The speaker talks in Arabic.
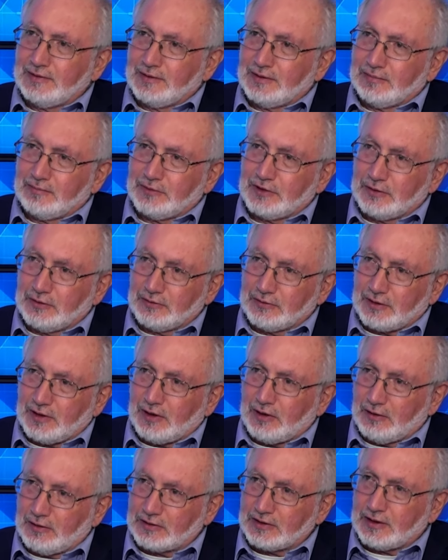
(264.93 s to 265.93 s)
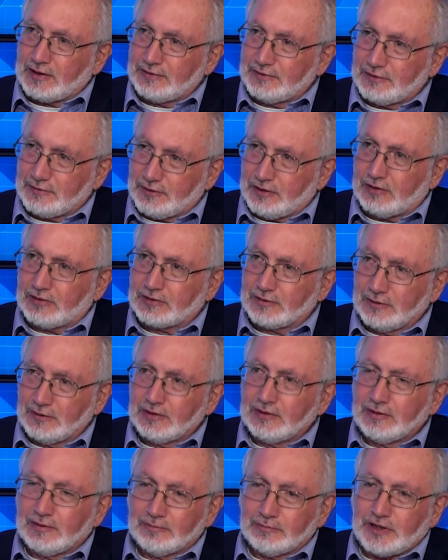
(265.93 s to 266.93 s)
بالنهار بهيدا النهار
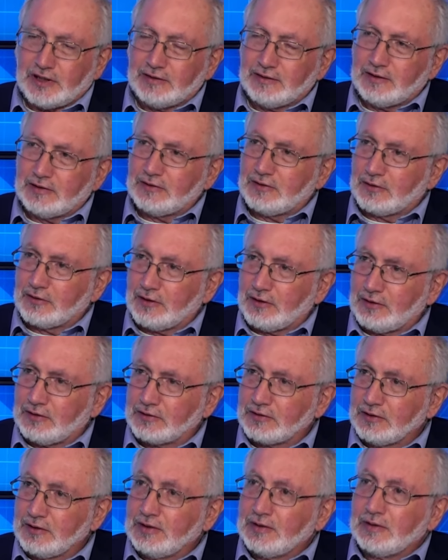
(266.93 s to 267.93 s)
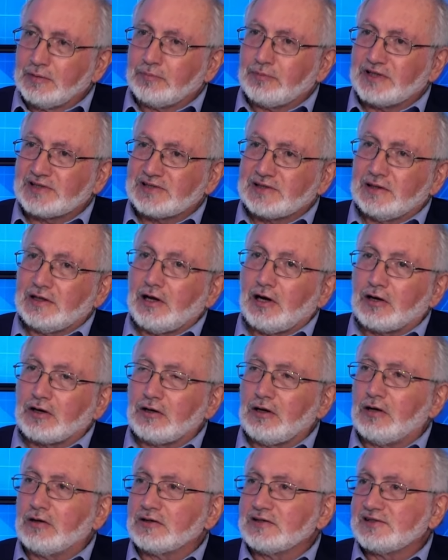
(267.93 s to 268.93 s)
بأي نهار بس
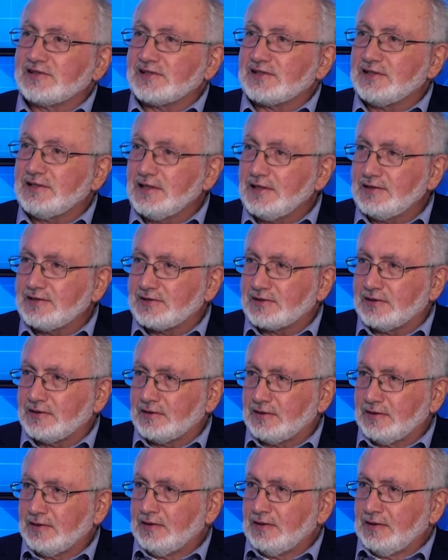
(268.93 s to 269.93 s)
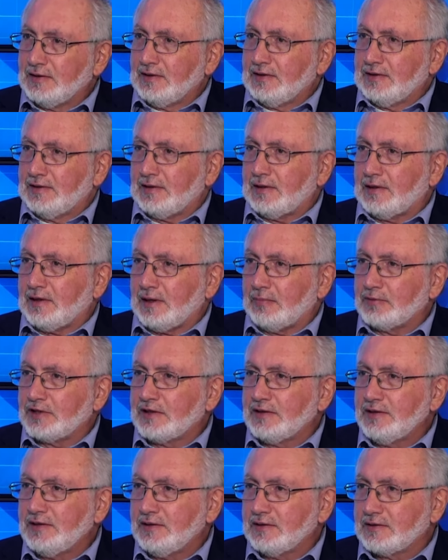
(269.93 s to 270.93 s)
القرار السياسي
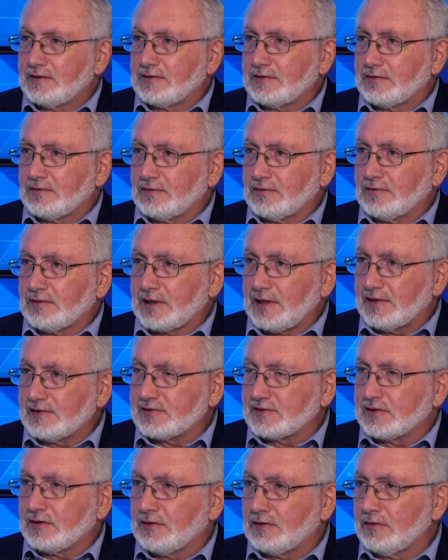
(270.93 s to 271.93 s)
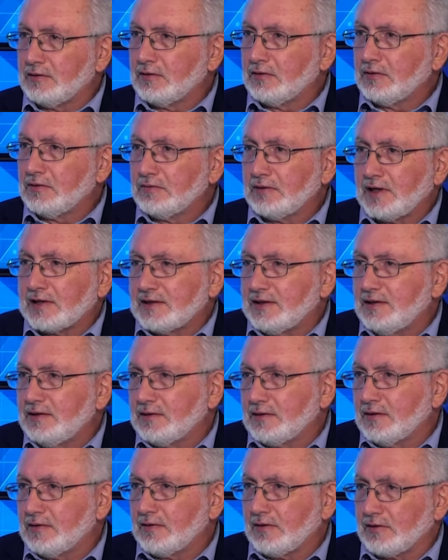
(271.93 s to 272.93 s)
لعملية آه، غزة أكيد
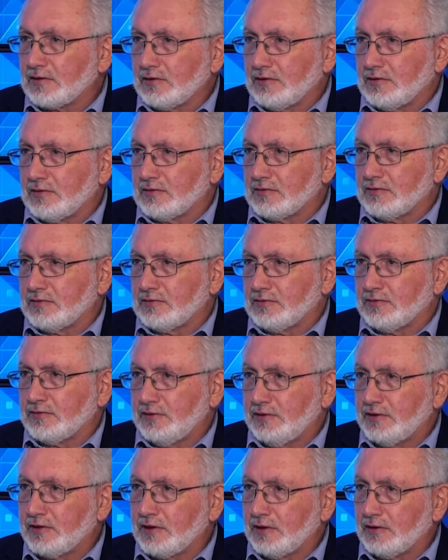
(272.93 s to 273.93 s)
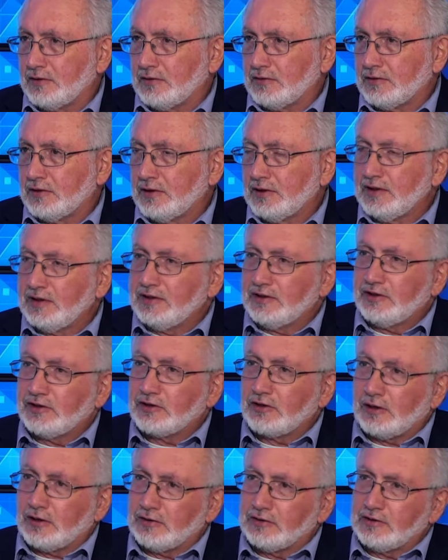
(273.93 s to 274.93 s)
كان قرار آه، إيران
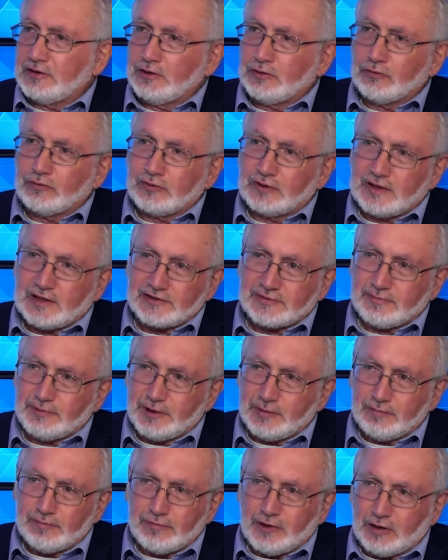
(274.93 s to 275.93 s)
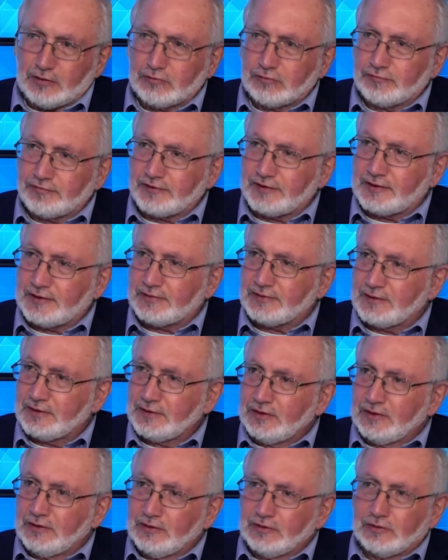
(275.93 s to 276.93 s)
إيراني والأسباب معروفة يعني
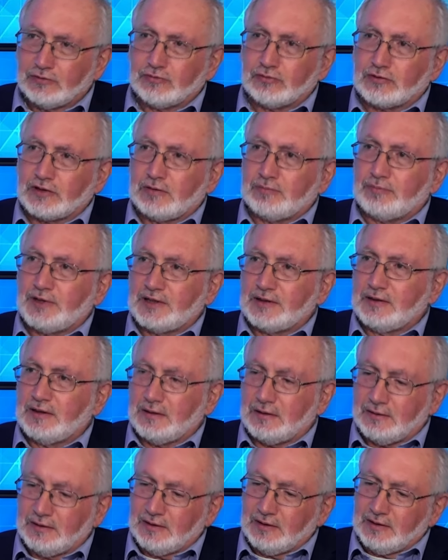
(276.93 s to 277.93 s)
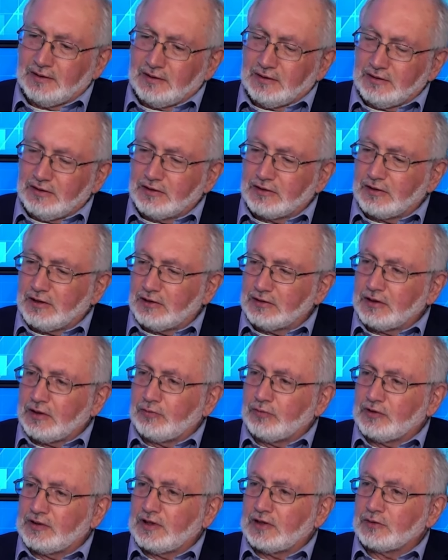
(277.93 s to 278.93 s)
أنه كان بدها إيران
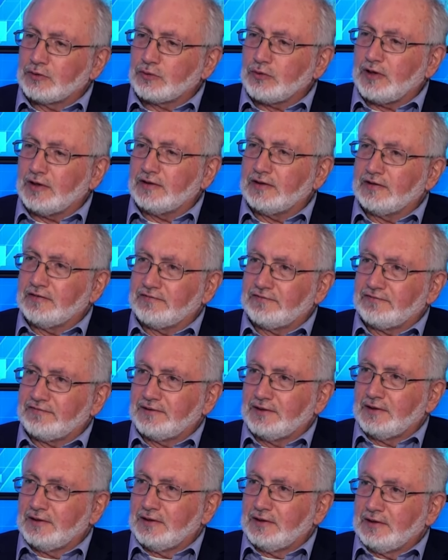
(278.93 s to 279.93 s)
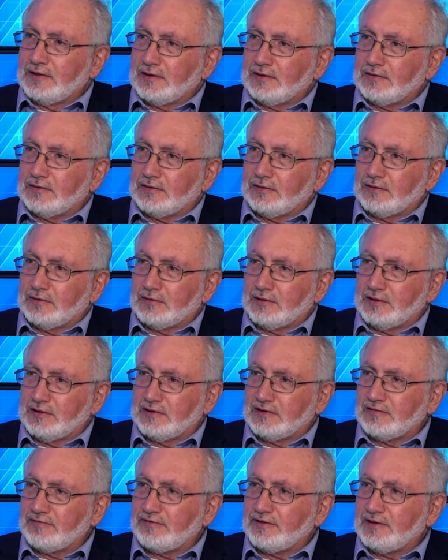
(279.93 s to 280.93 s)
أولا توقف آه،
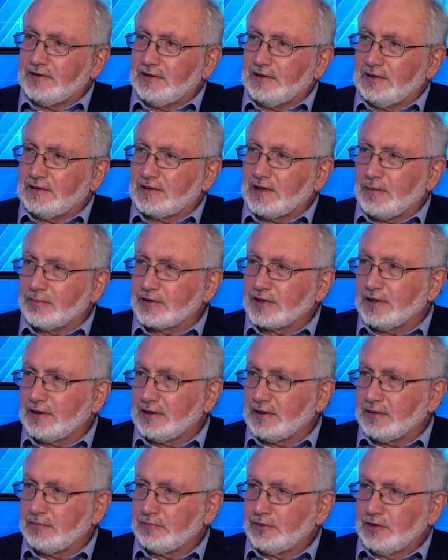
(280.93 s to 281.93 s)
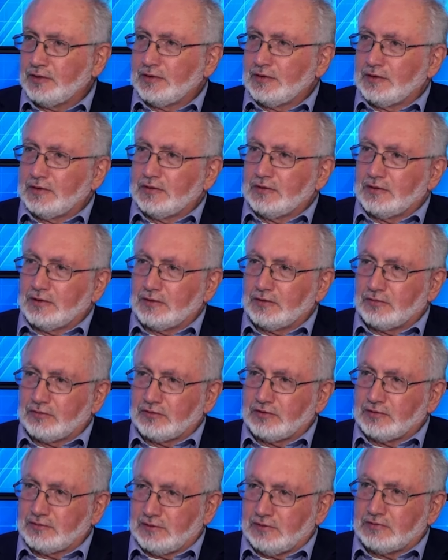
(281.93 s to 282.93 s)
اتفاقات أبراهام
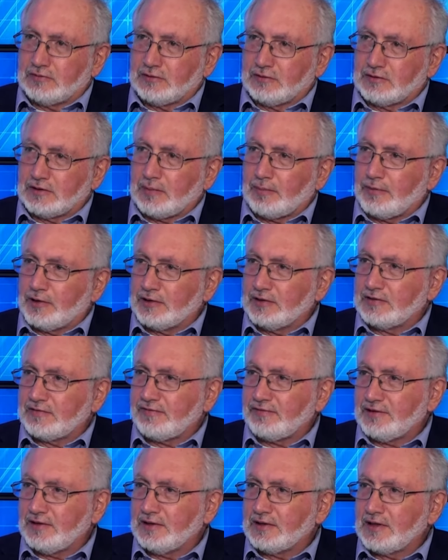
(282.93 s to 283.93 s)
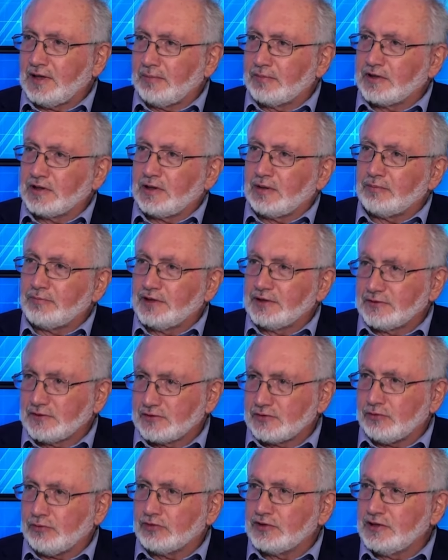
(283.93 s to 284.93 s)
أنه تطبق اتفاقات أبراهام بين
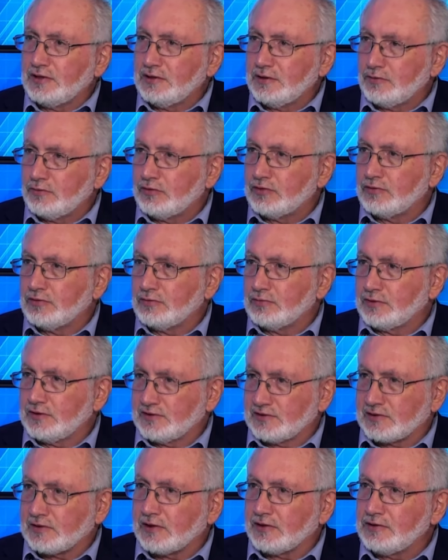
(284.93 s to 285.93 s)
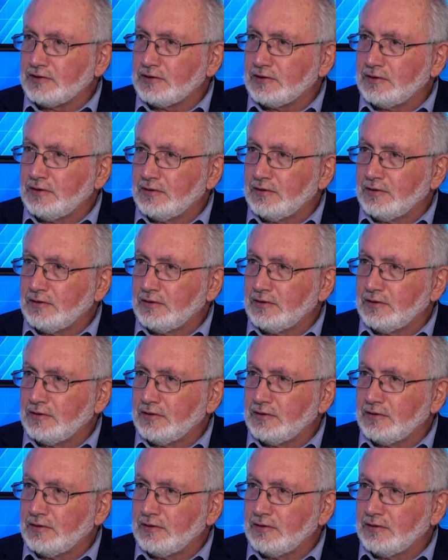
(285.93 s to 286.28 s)
السعودية وإسرائيل